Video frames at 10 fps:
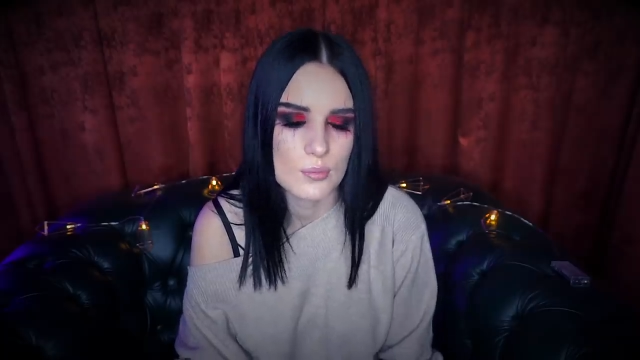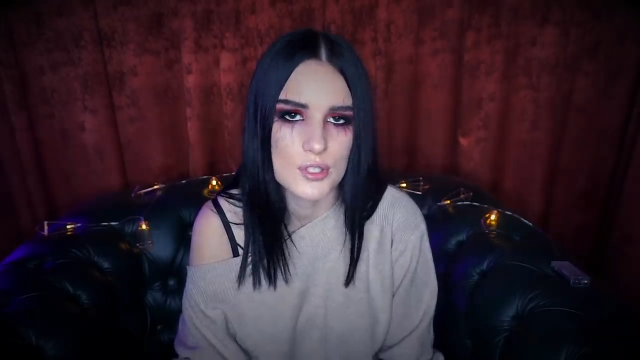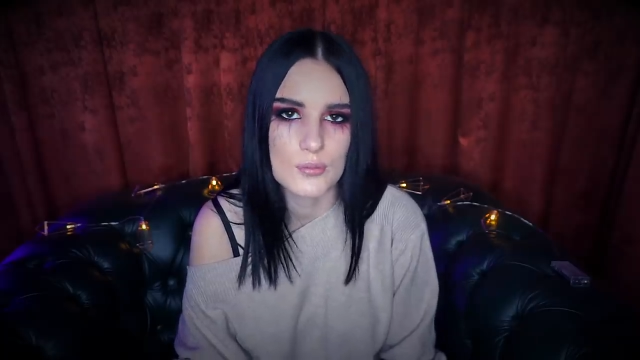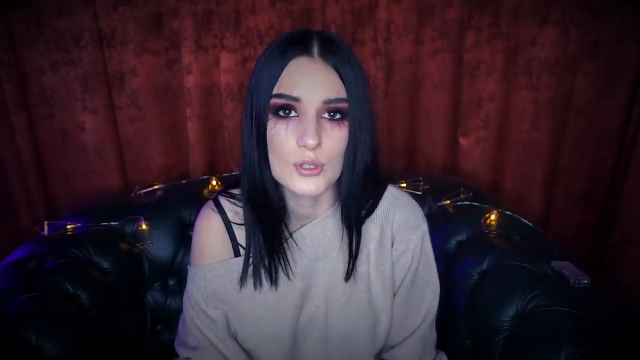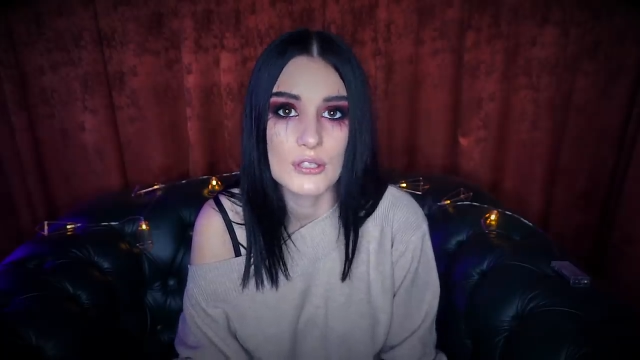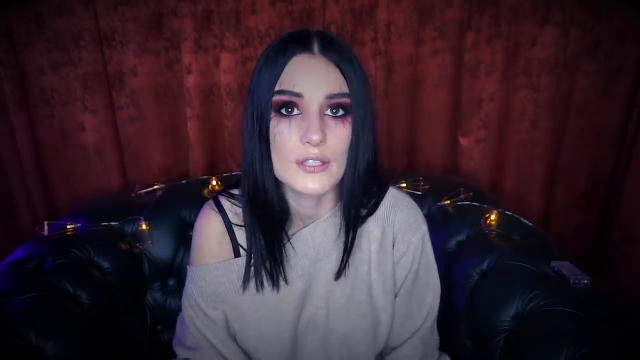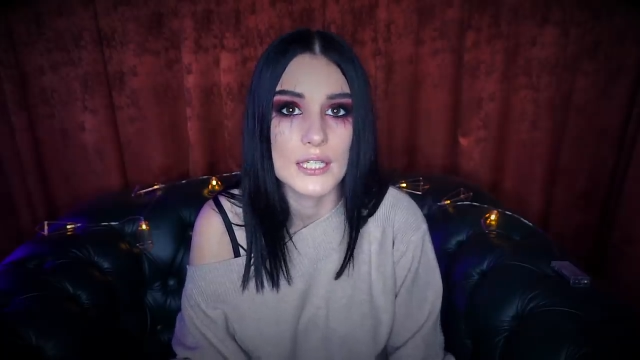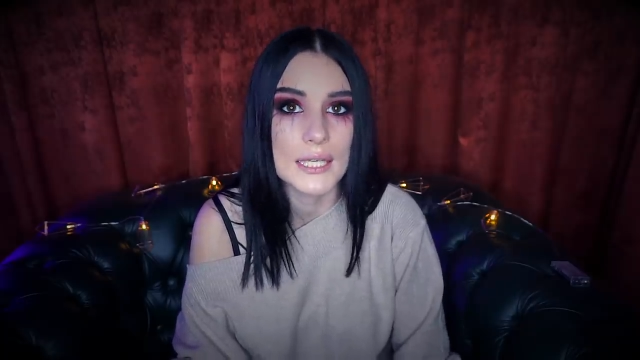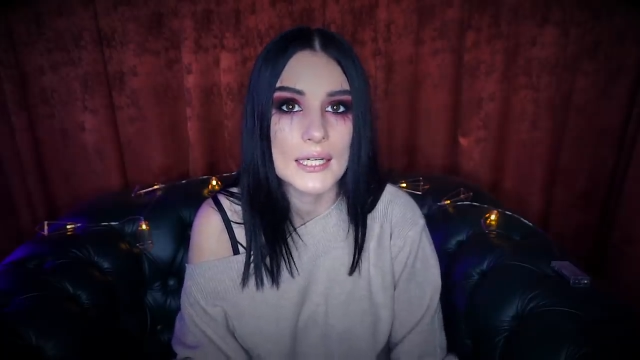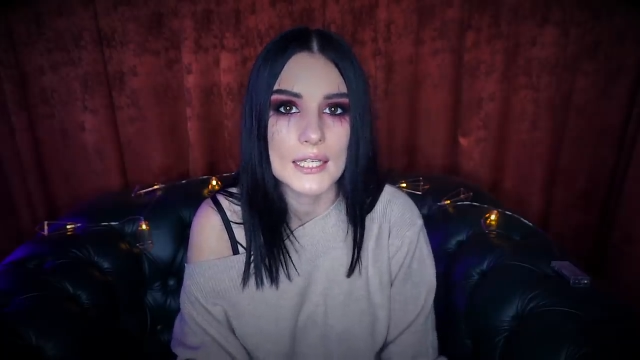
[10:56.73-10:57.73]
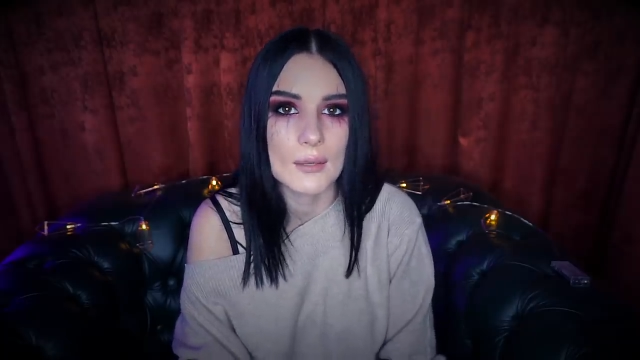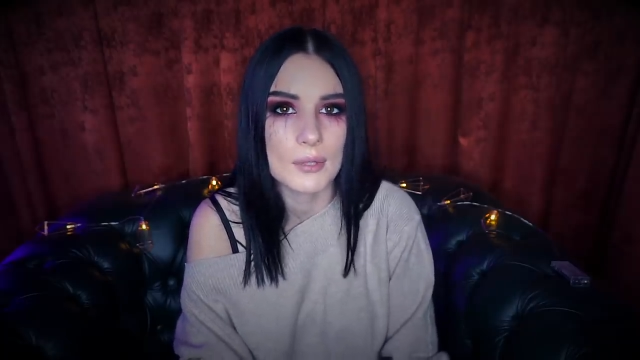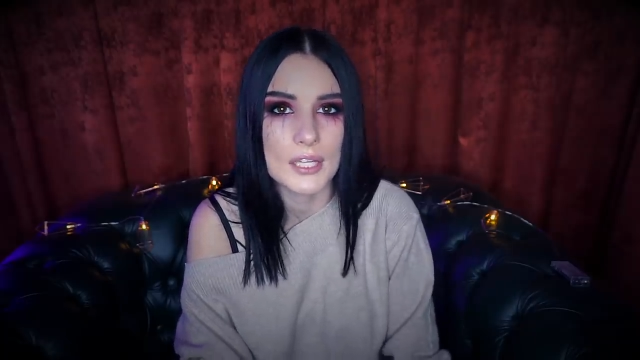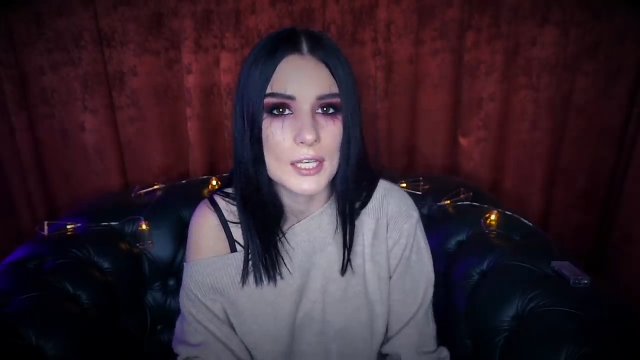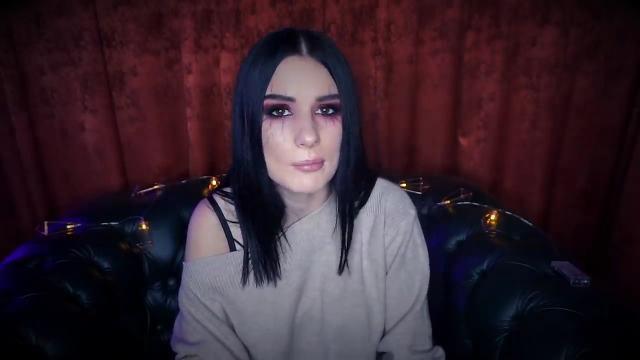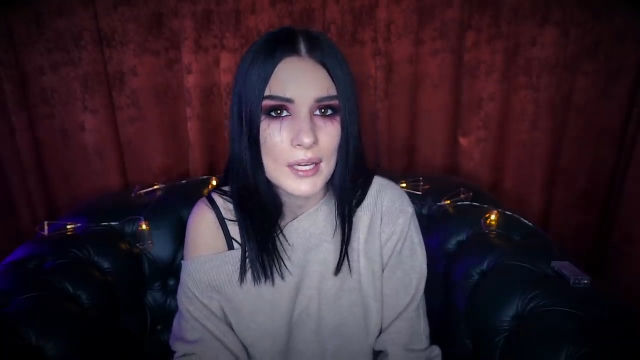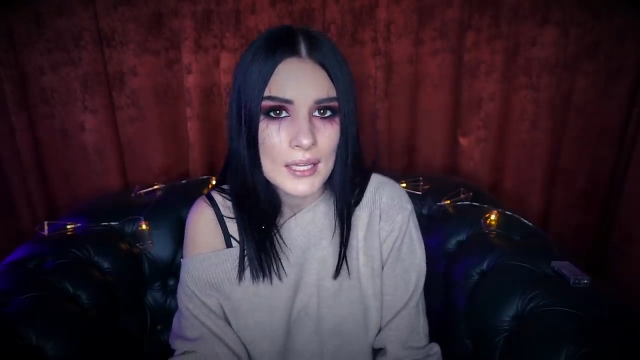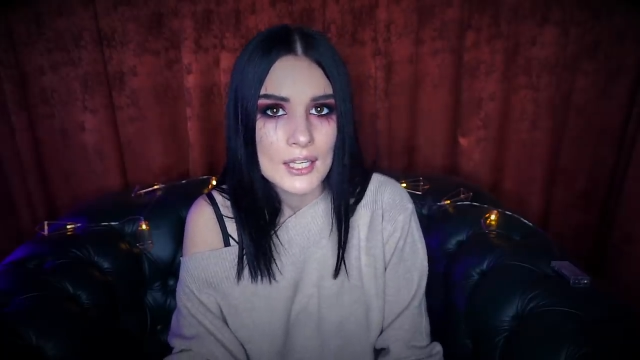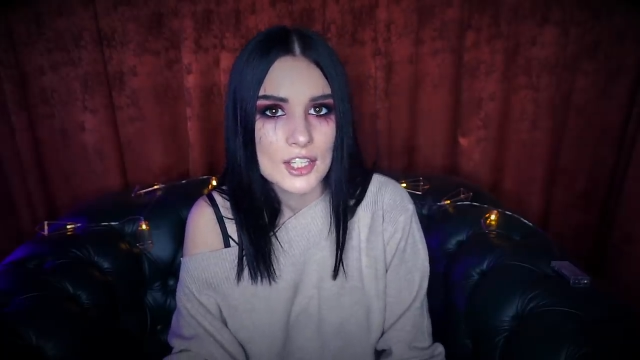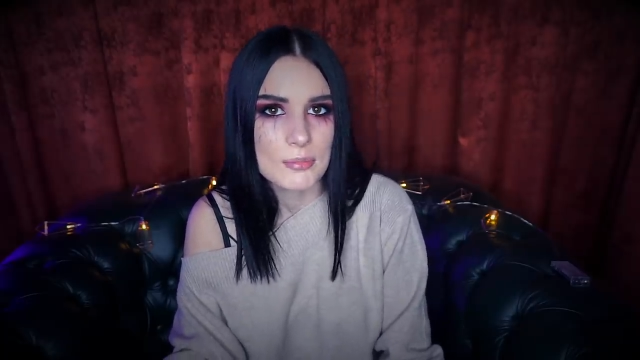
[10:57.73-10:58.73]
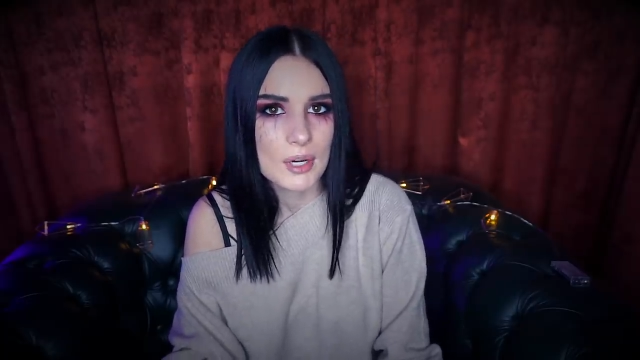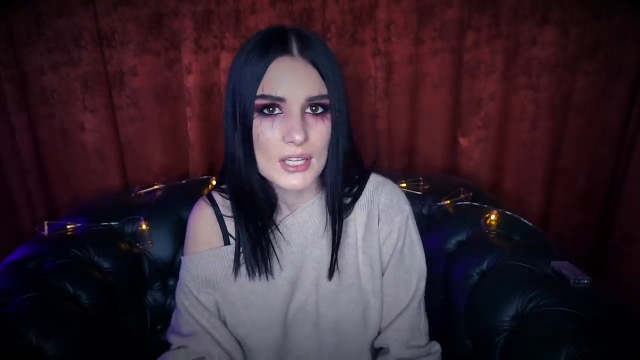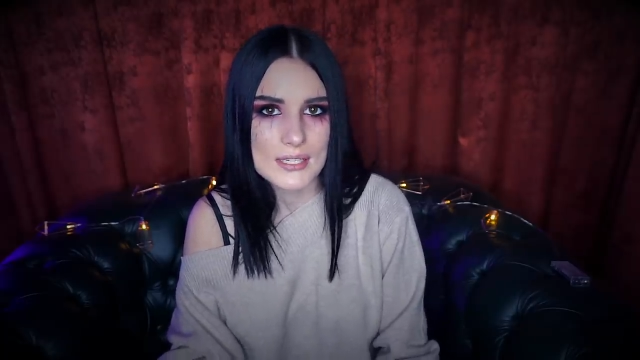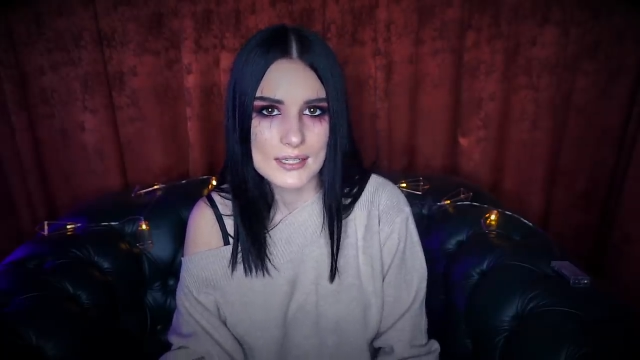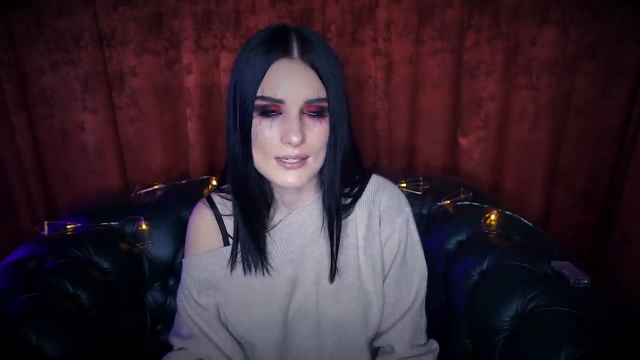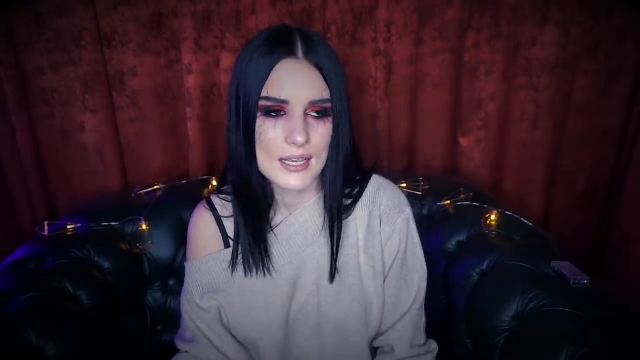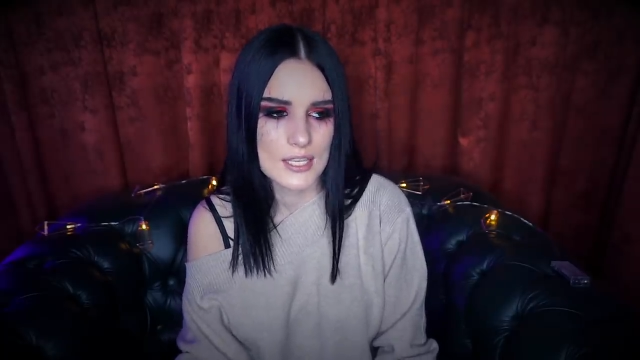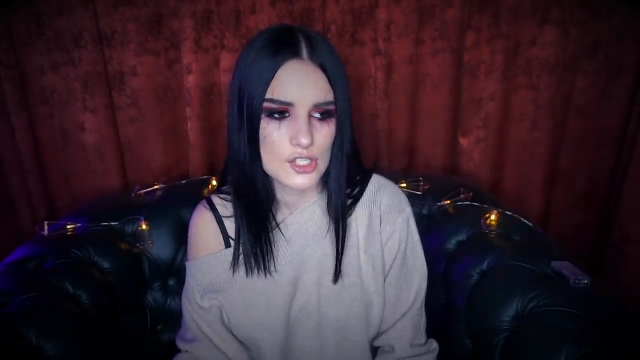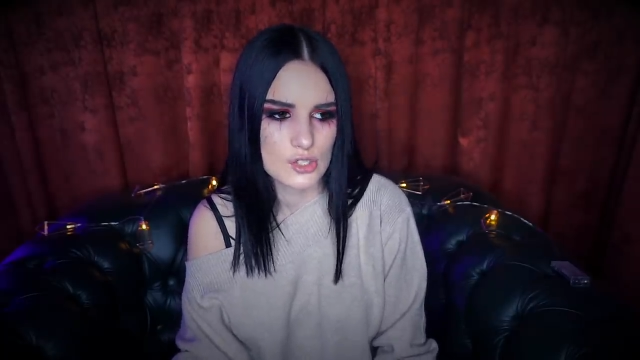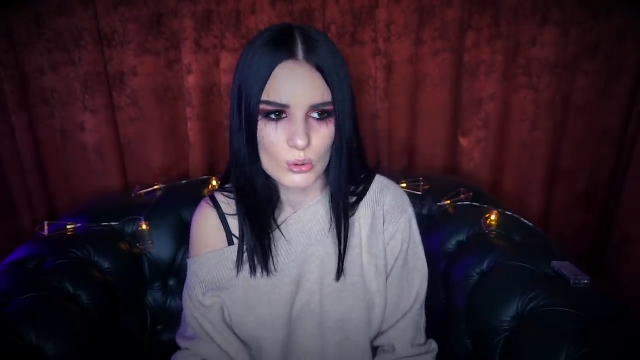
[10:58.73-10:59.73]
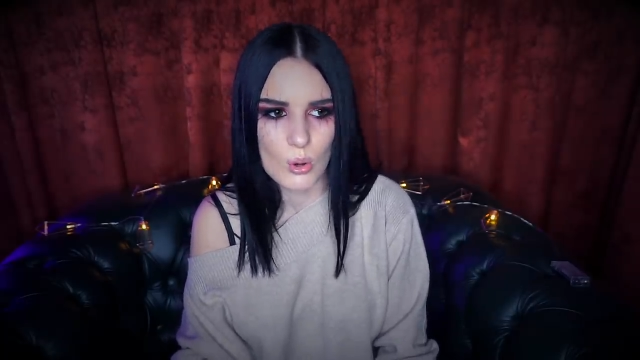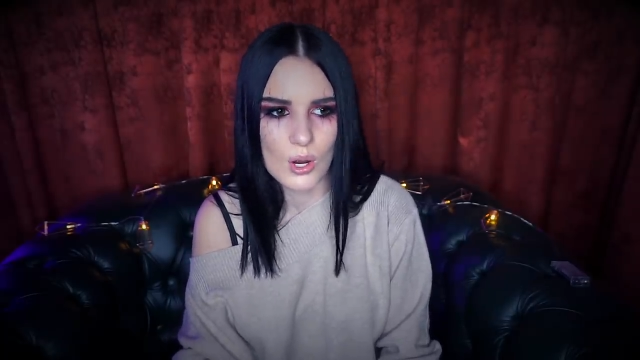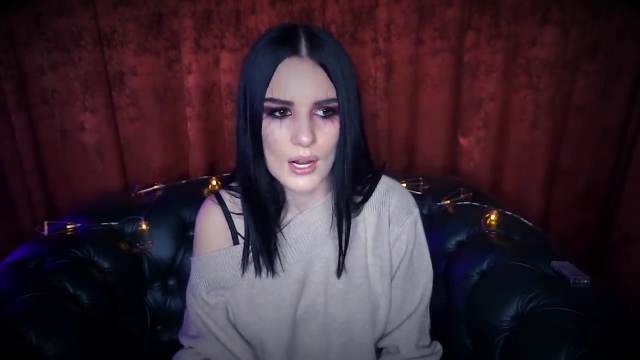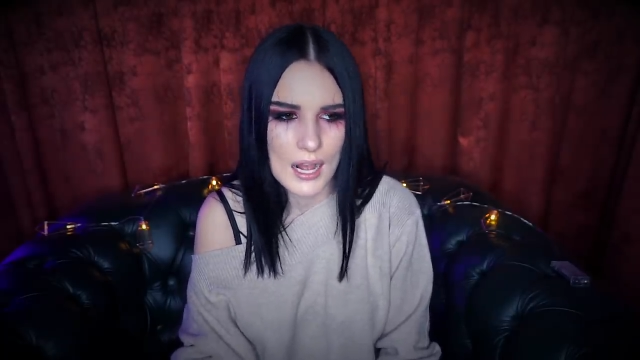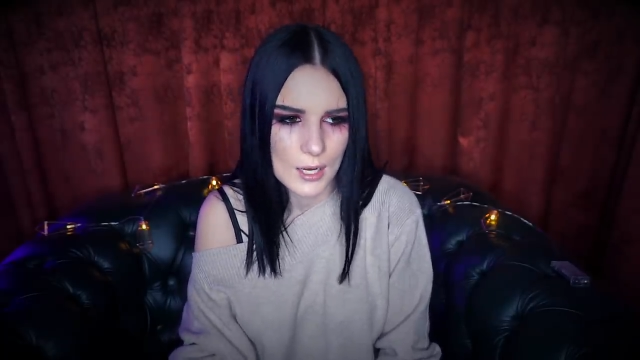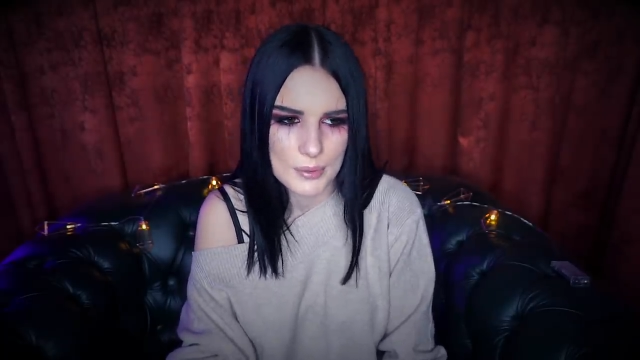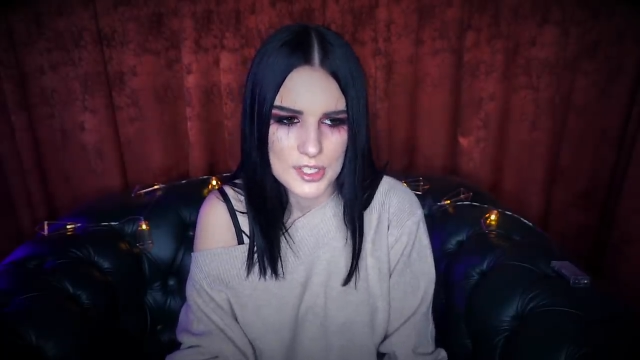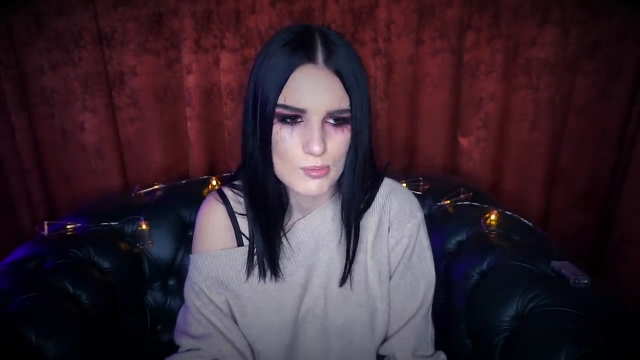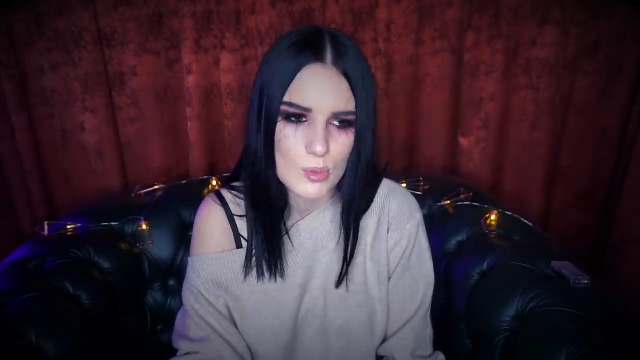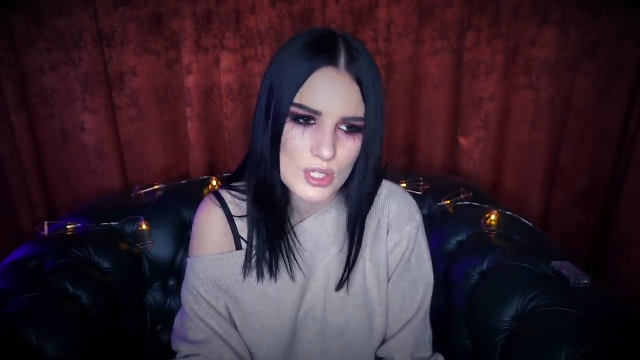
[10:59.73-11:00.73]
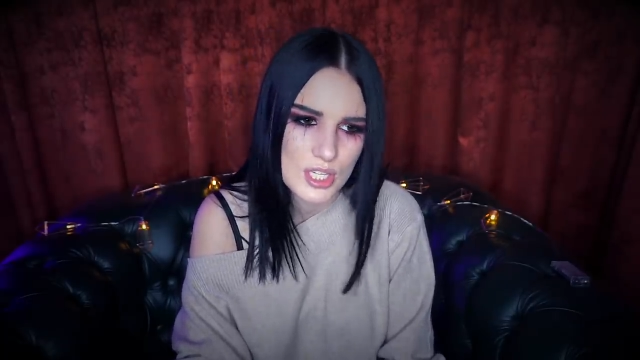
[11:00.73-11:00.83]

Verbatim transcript: но почему-то Вероника именно им не могла сказать, что, как, почему и